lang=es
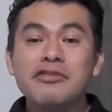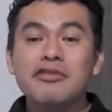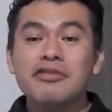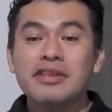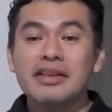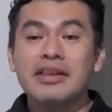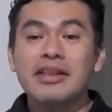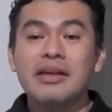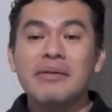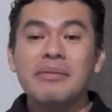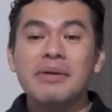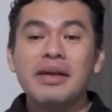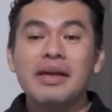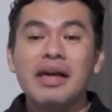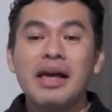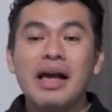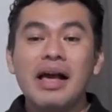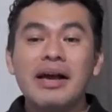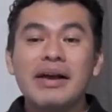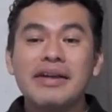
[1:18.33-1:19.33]
Eso se
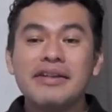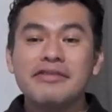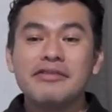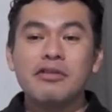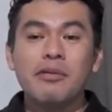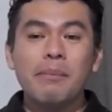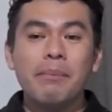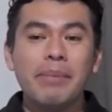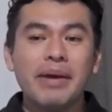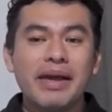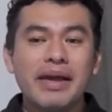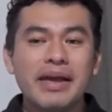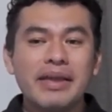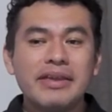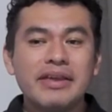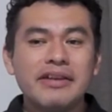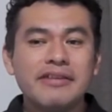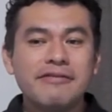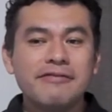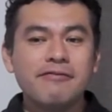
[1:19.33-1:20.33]
debe a que son
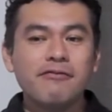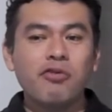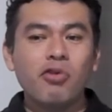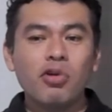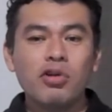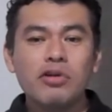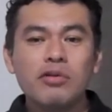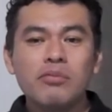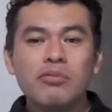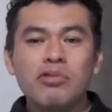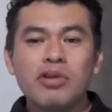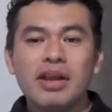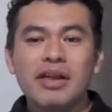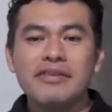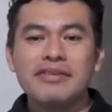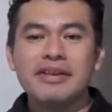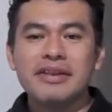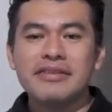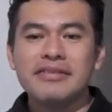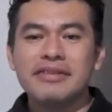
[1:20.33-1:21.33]
pequeñas
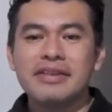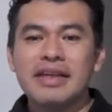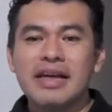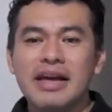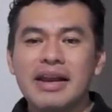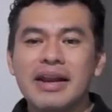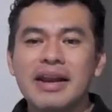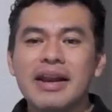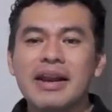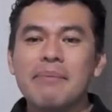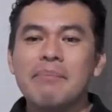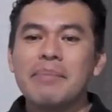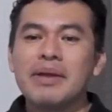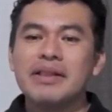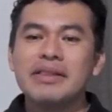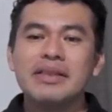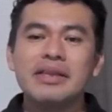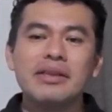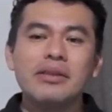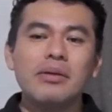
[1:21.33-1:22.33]
fórmulas que se han
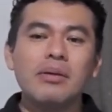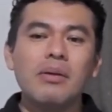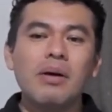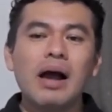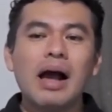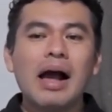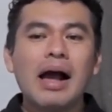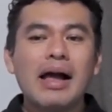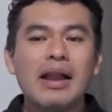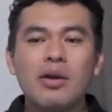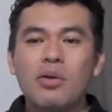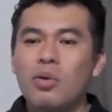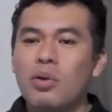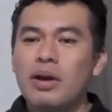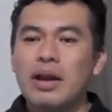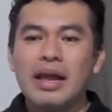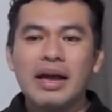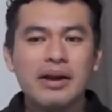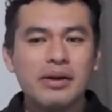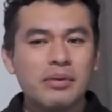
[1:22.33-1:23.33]
repetido a
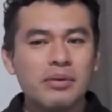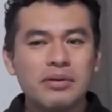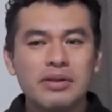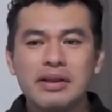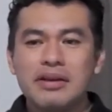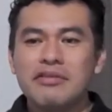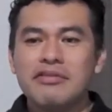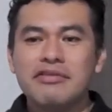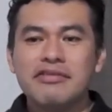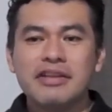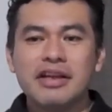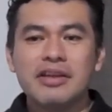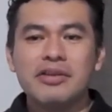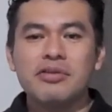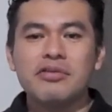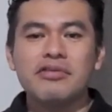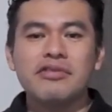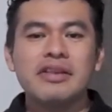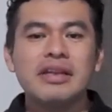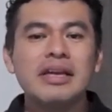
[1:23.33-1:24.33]
lo largo de
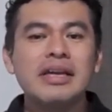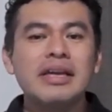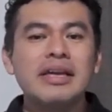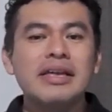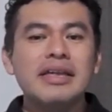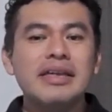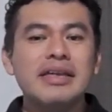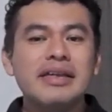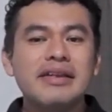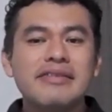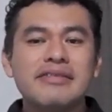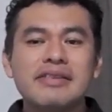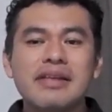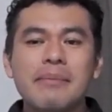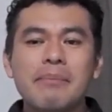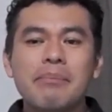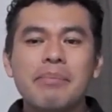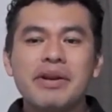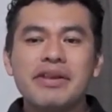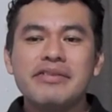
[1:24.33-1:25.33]
los años y que
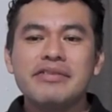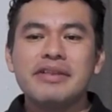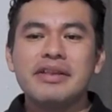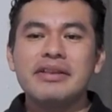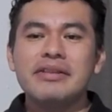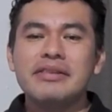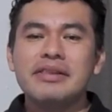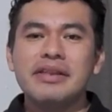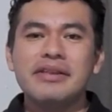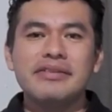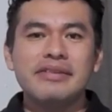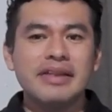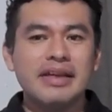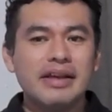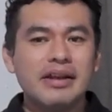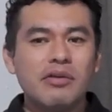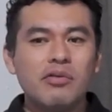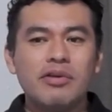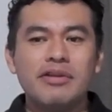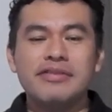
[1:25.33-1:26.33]
están
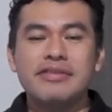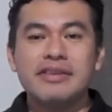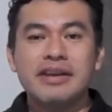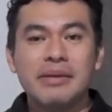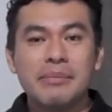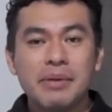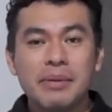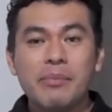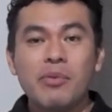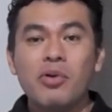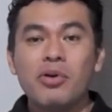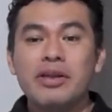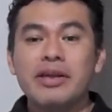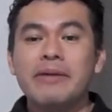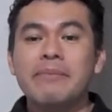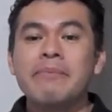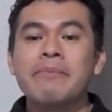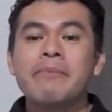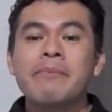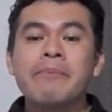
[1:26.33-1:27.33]
presentes en nuestra
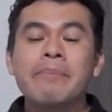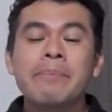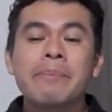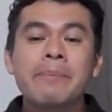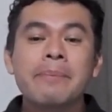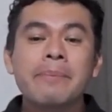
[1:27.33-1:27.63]
memoria.